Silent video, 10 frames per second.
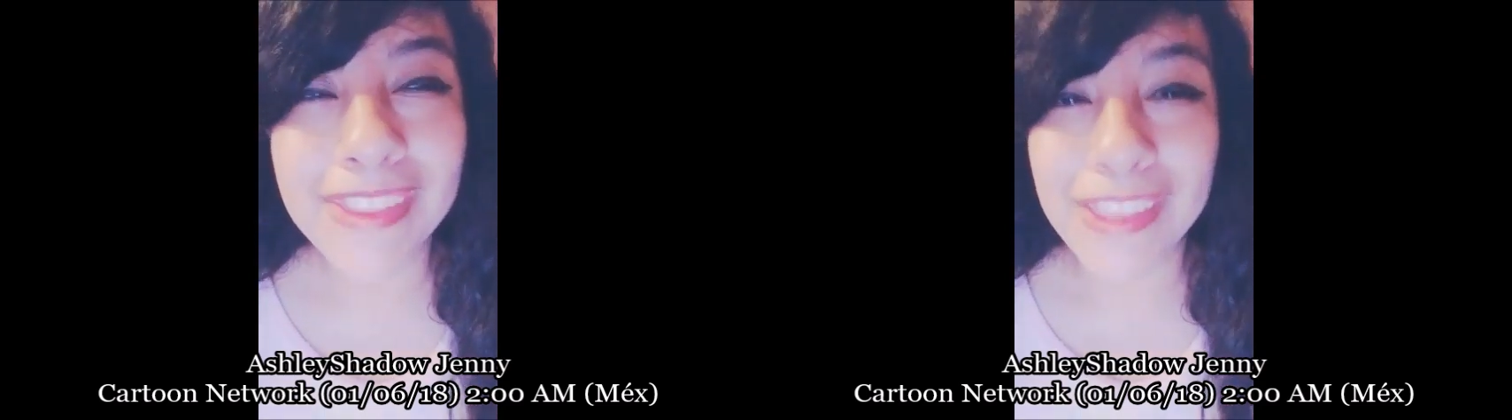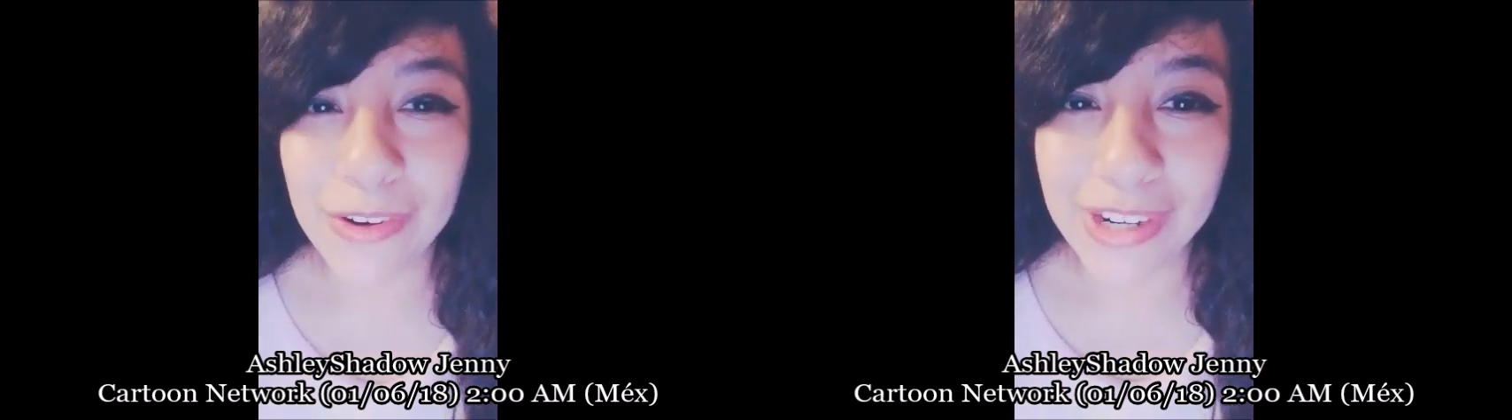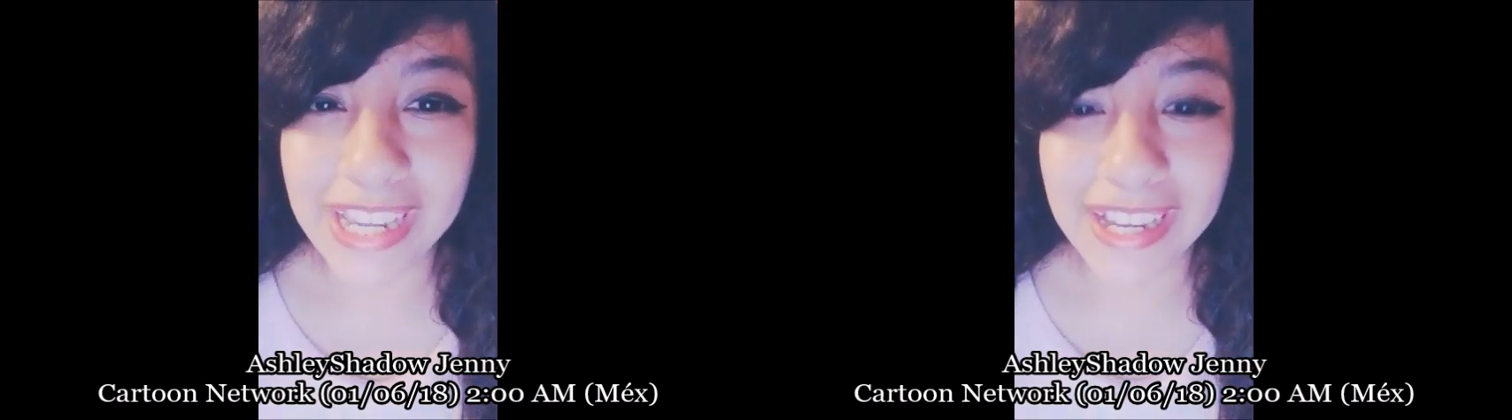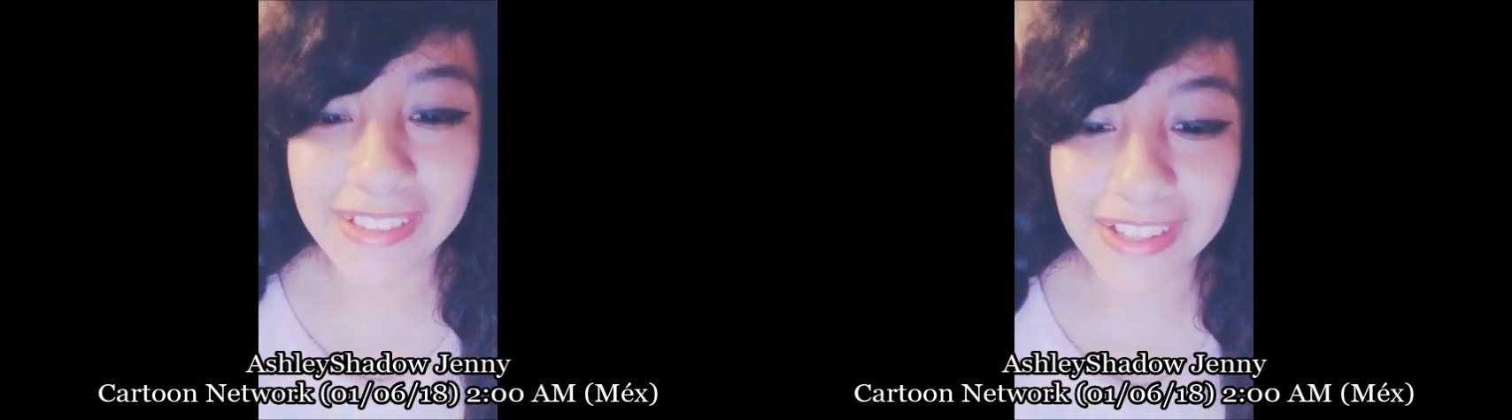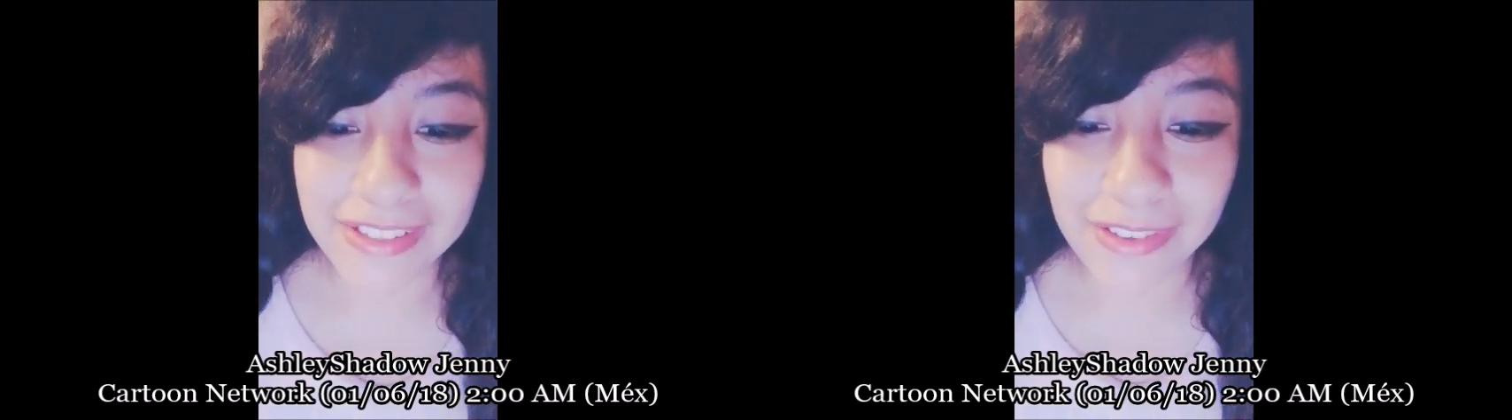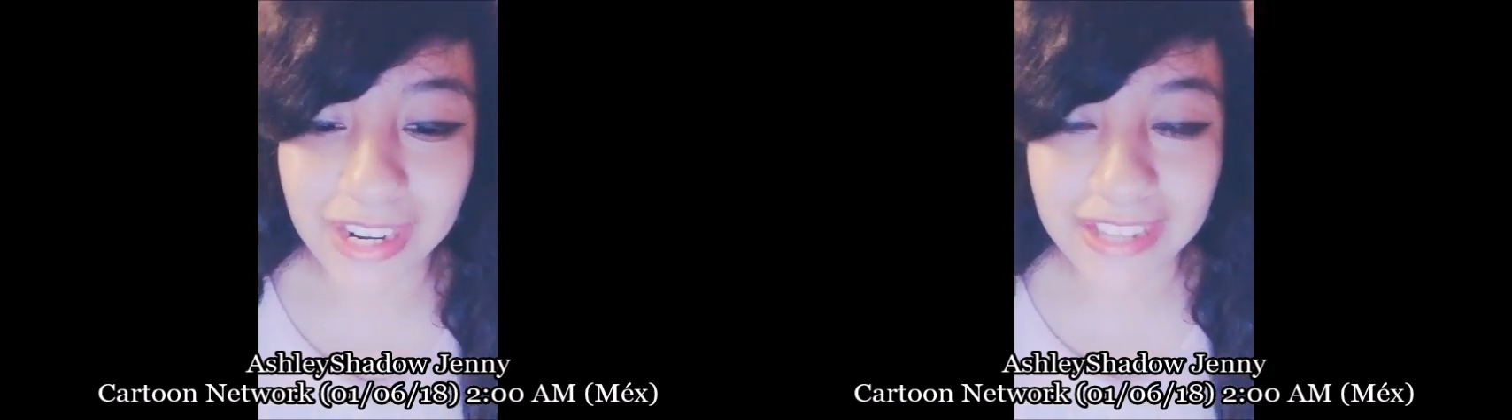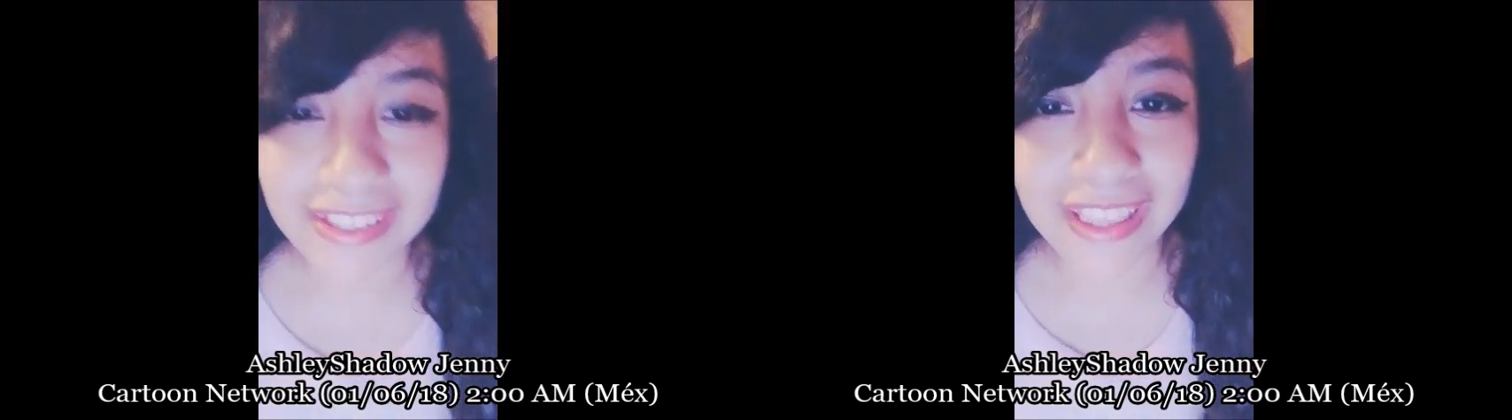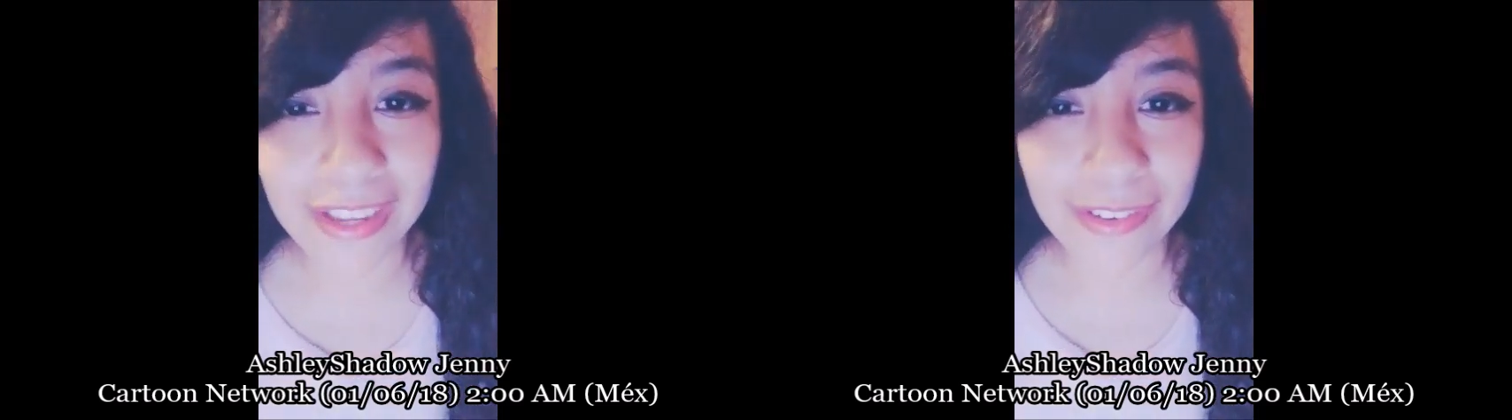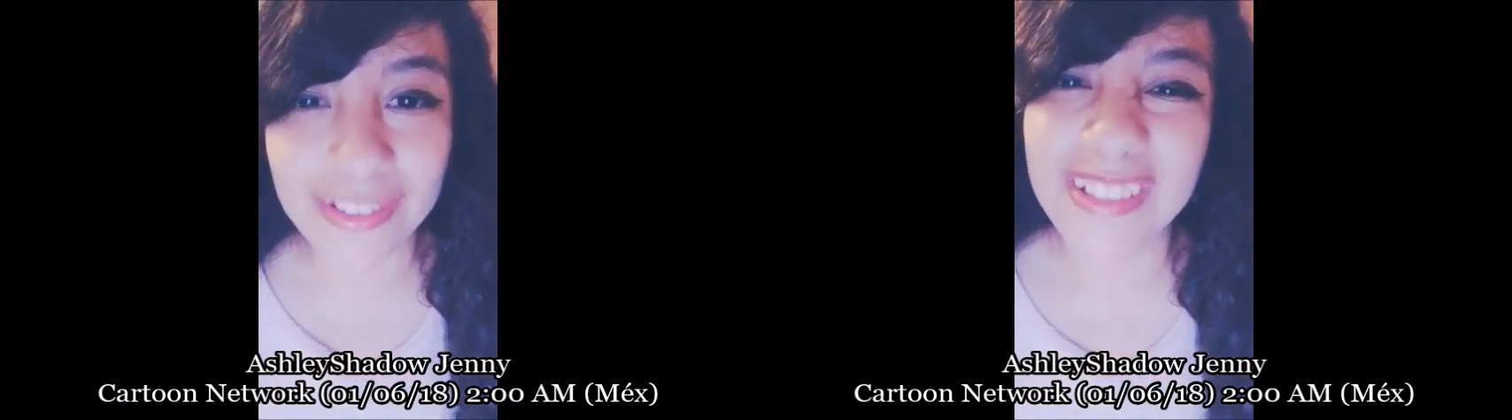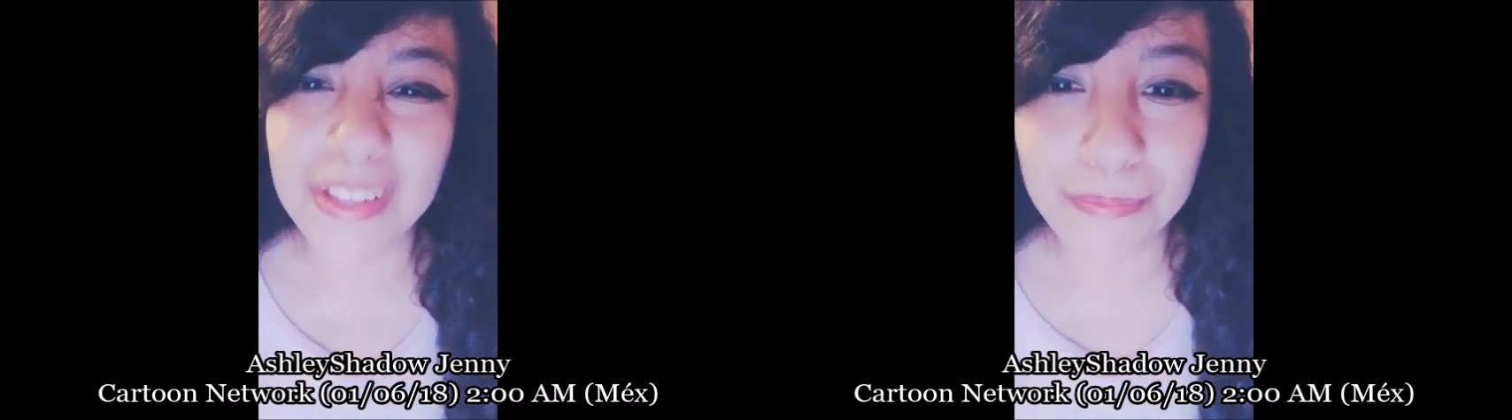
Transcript: teorías que son así de cosas que